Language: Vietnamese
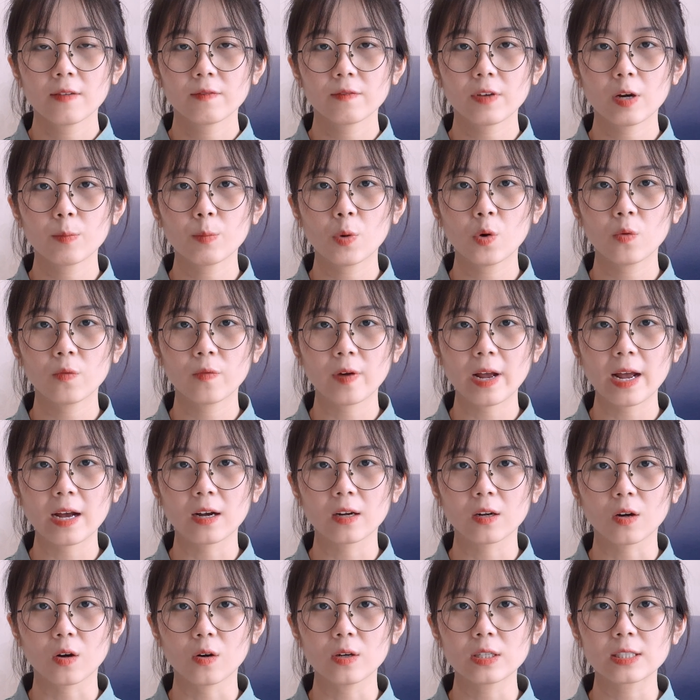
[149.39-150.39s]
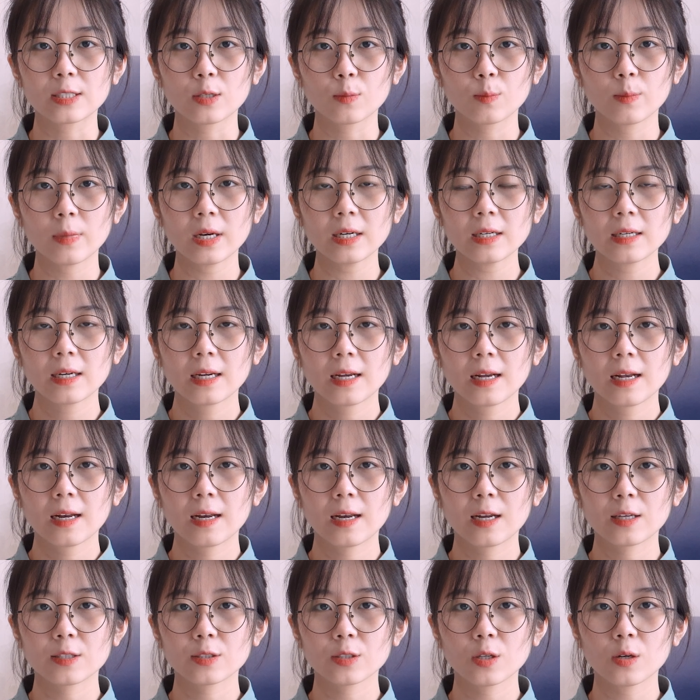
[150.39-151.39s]
Và màu vàng có ở trong mắt
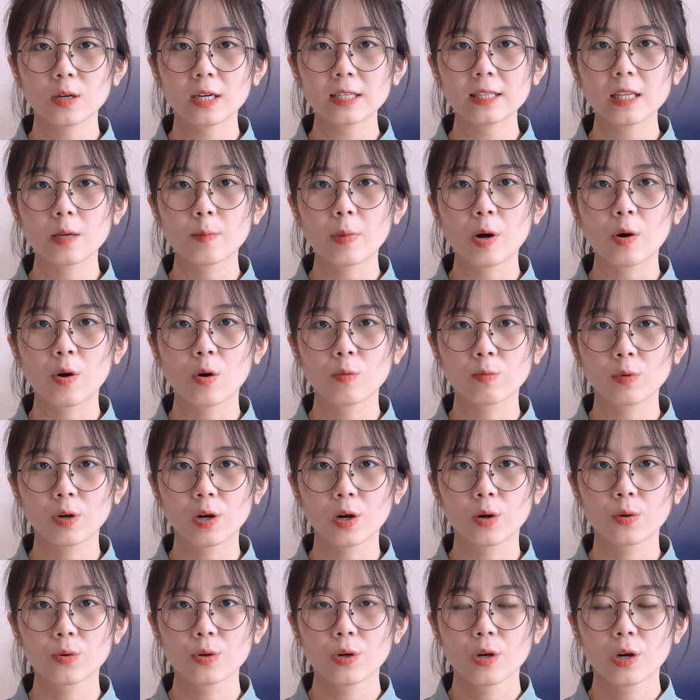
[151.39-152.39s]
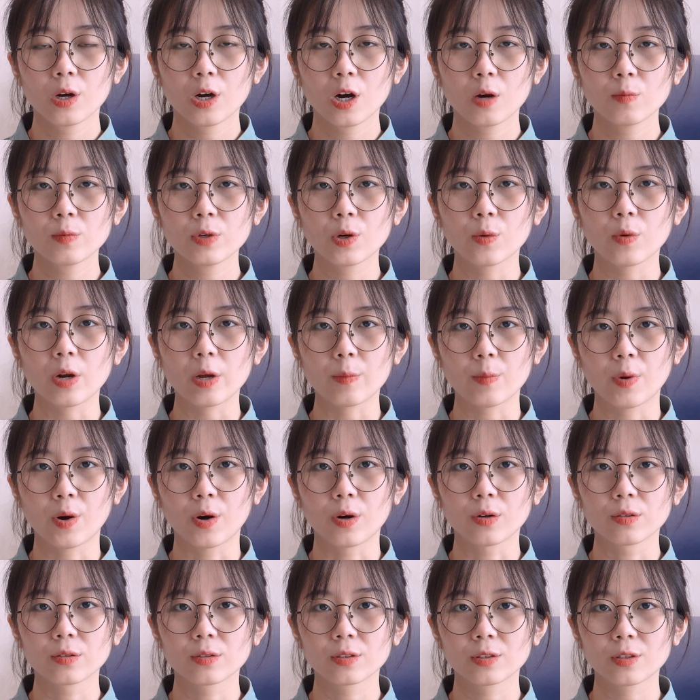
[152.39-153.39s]
là do các tế bào hồng cầu không được loại
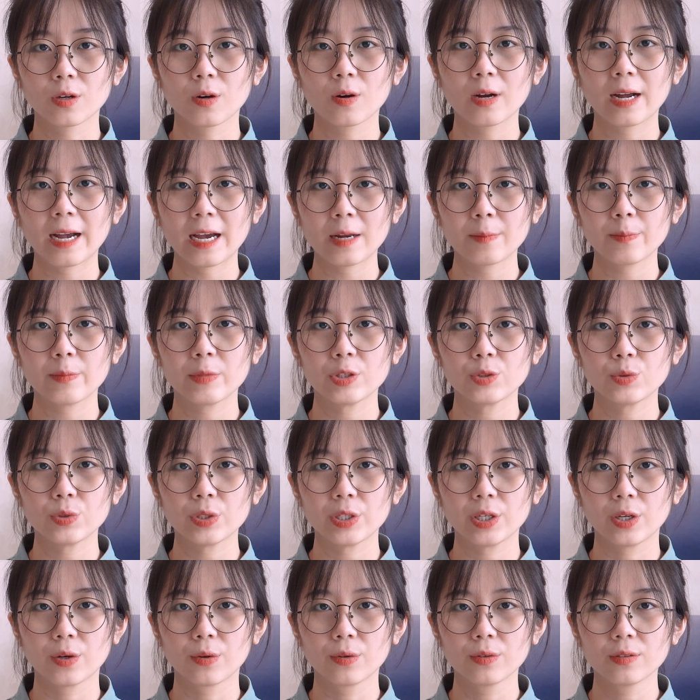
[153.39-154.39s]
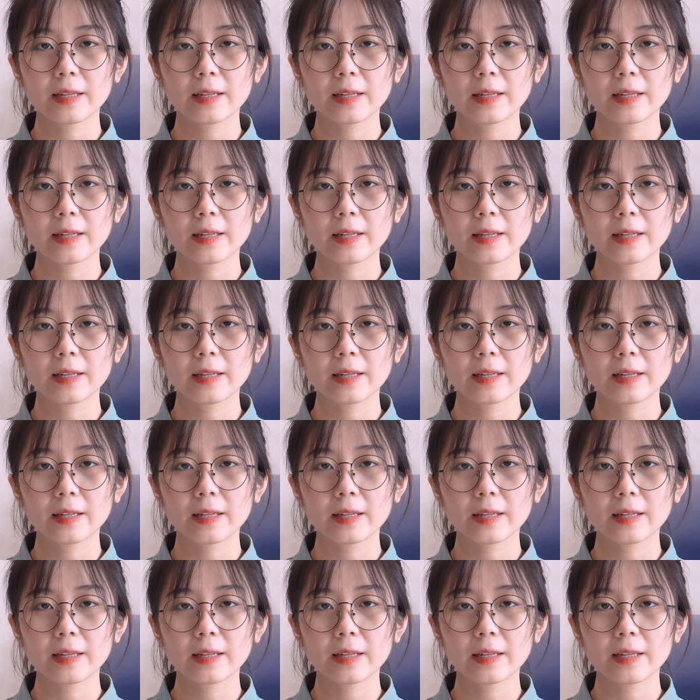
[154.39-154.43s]
bỏ do gan bị suy yếu.